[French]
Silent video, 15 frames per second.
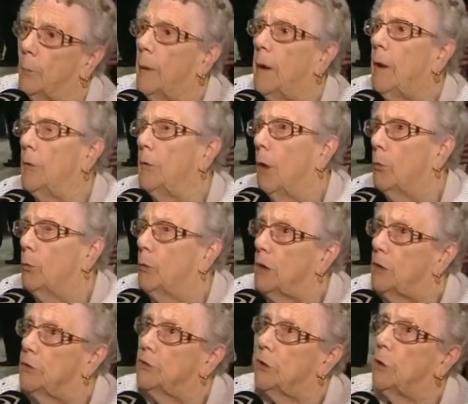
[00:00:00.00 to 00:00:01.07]
On a une
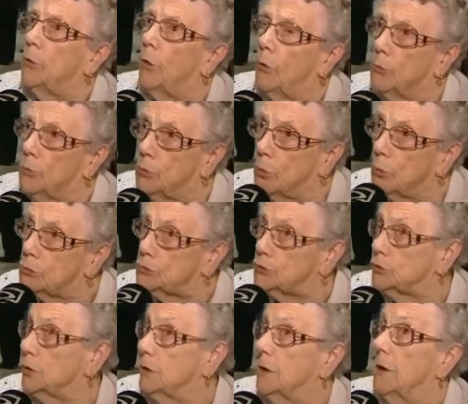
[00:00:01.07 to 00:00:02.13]
grande salle de bain, on a le
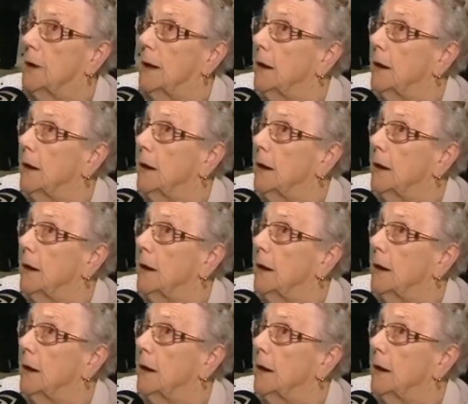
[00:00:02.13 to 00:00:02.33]
WC,